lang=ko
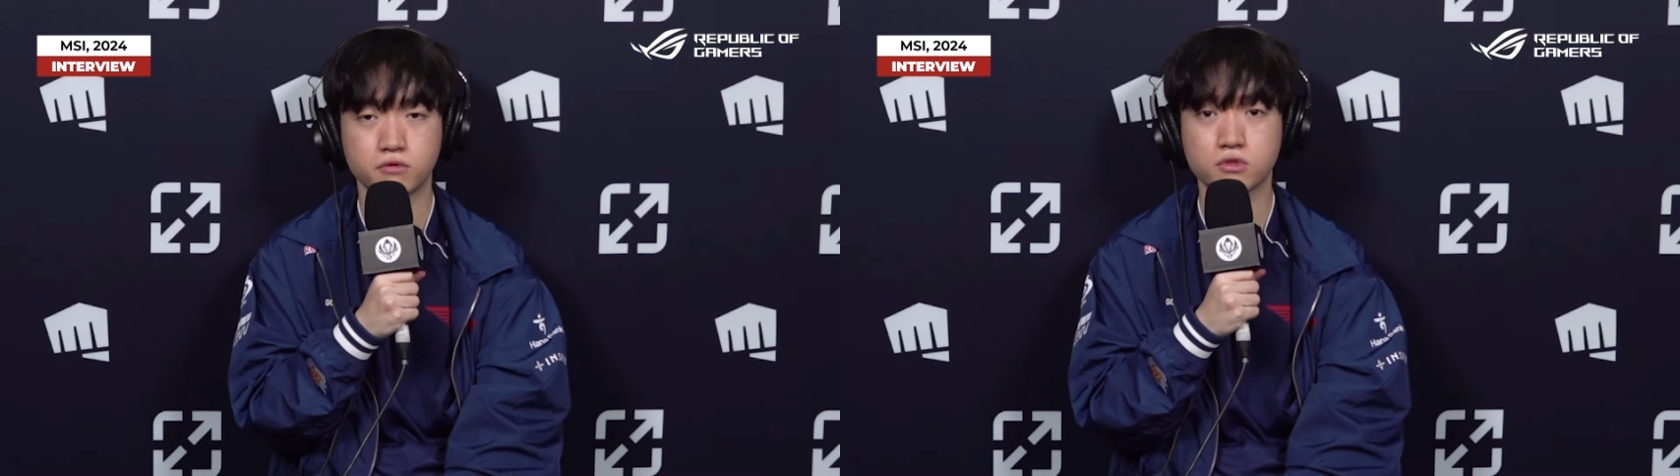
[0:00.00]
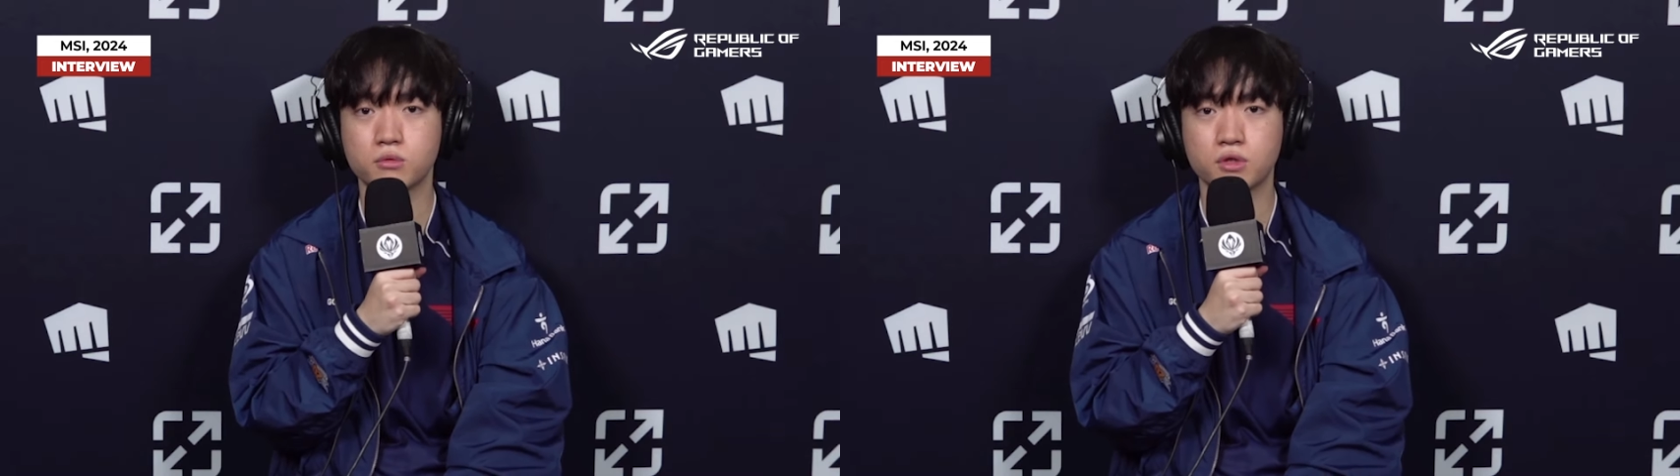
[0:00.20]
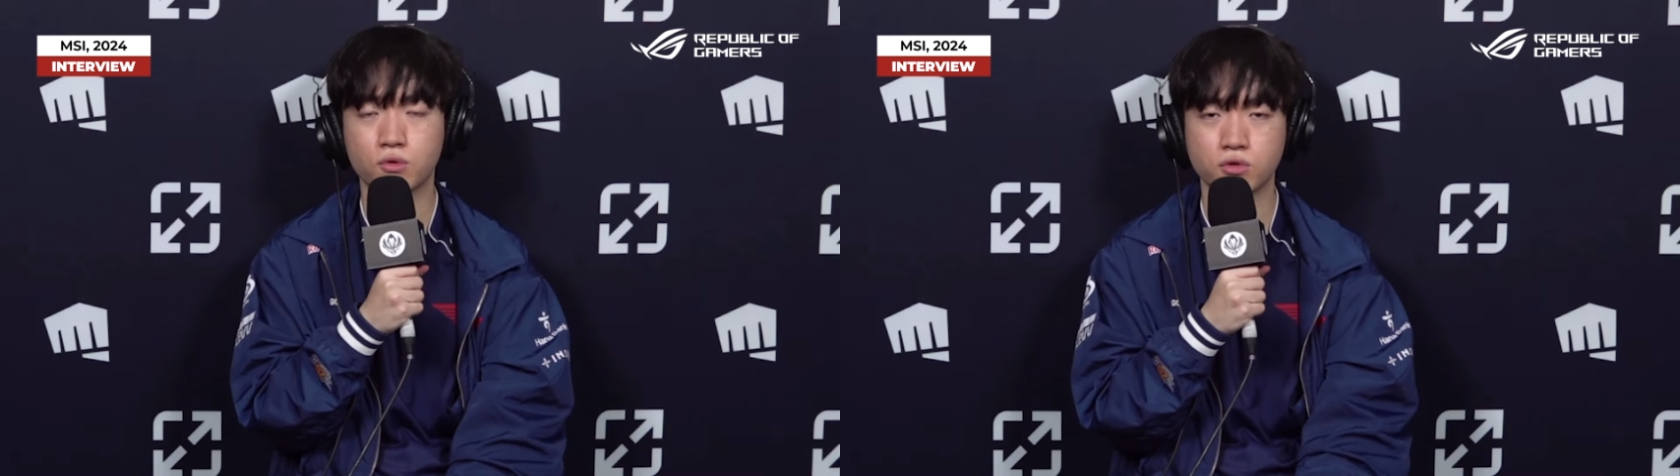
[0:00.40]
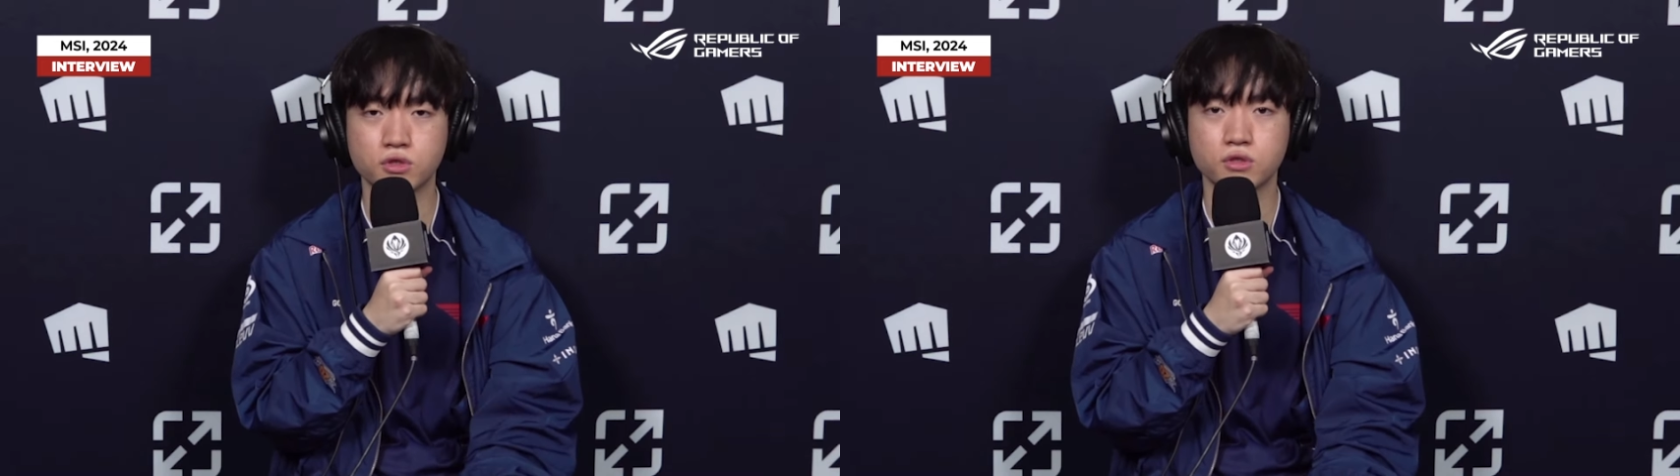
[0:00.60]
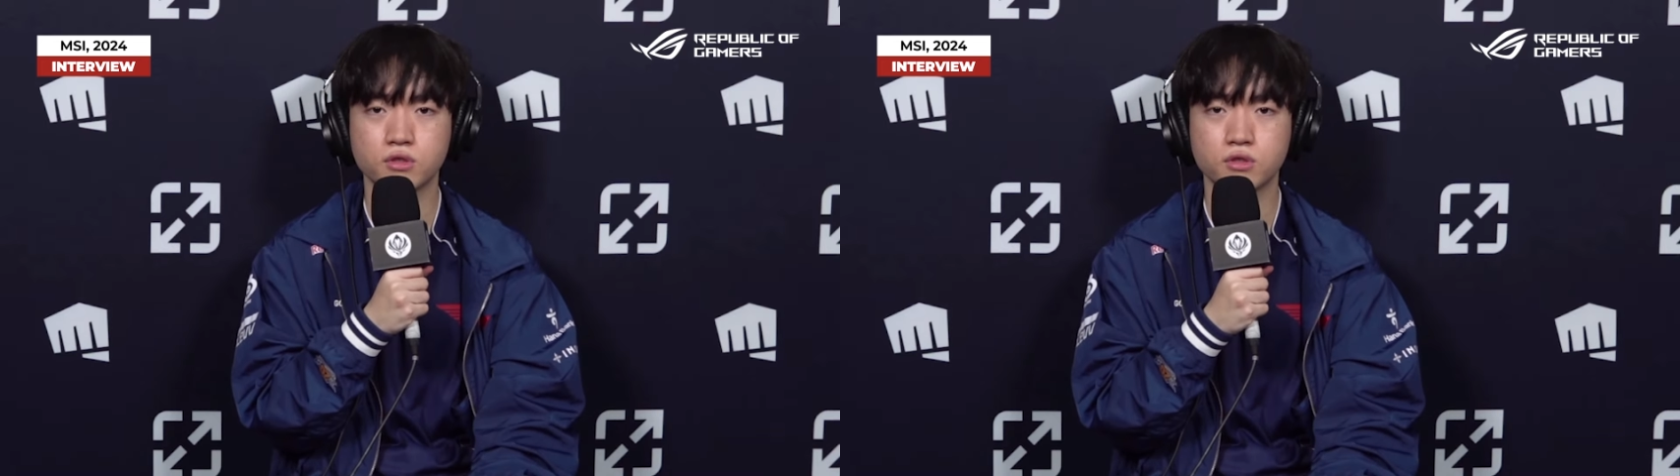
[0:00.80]
서머랑
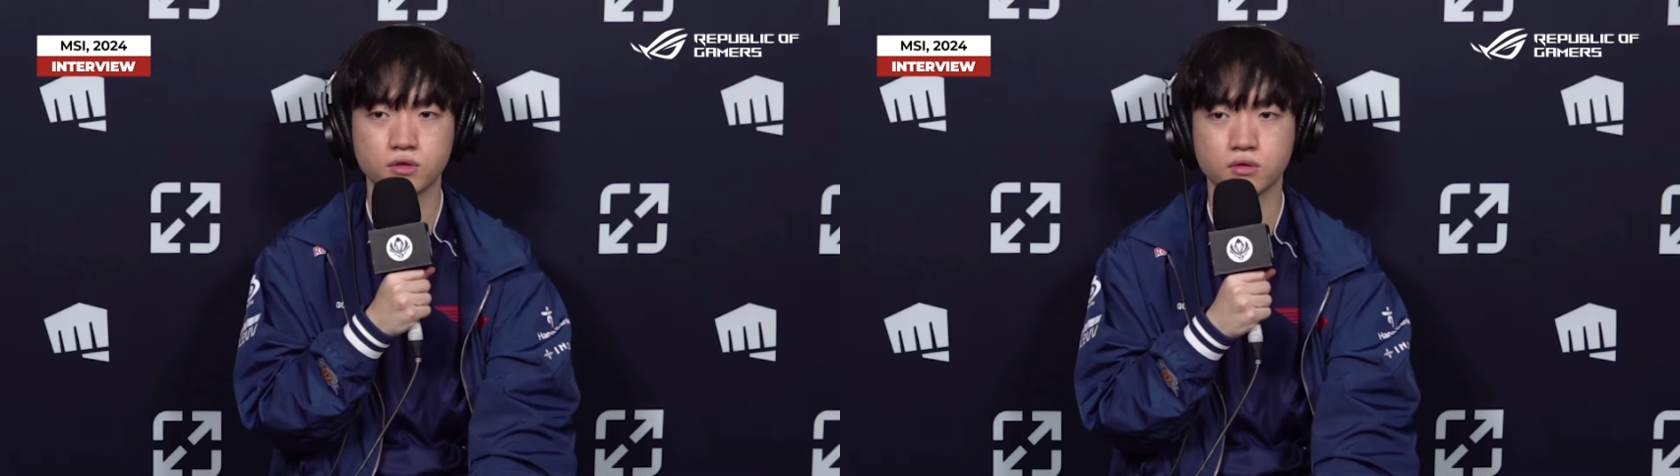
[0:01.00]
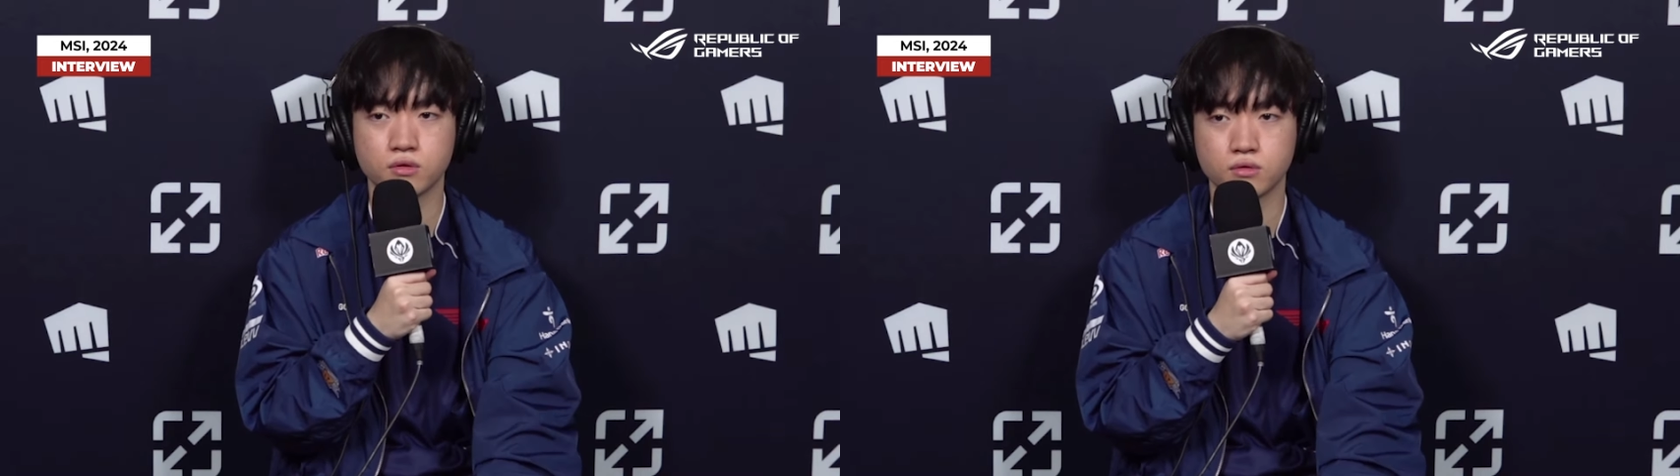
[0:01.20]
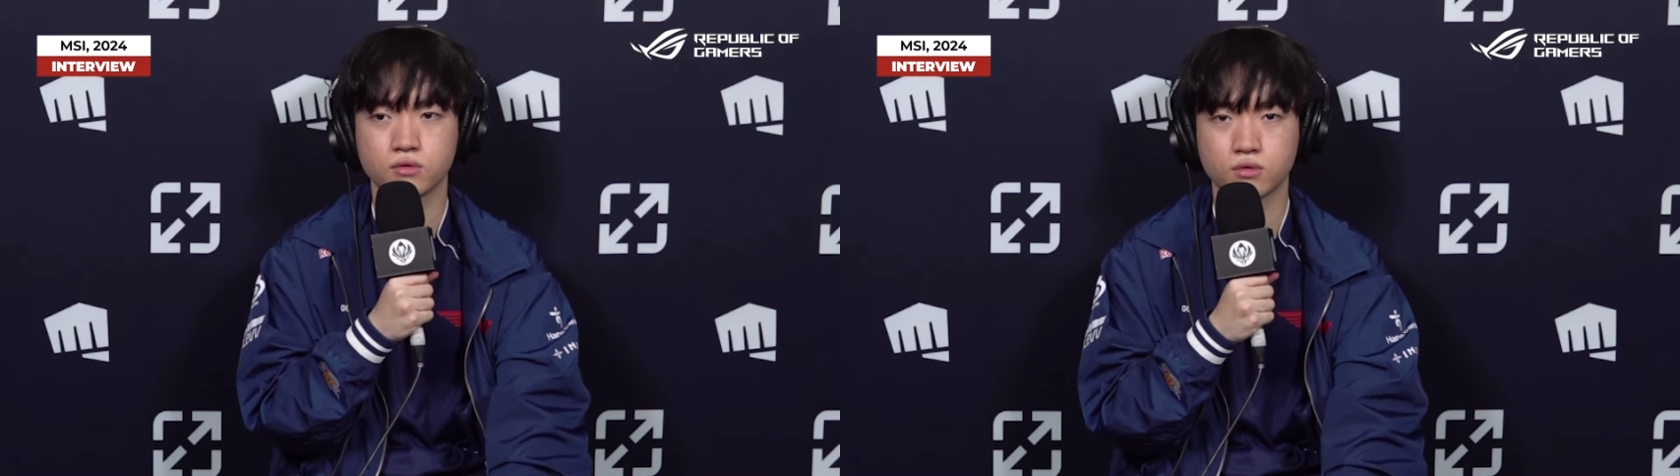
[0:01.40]
월즈는 꼭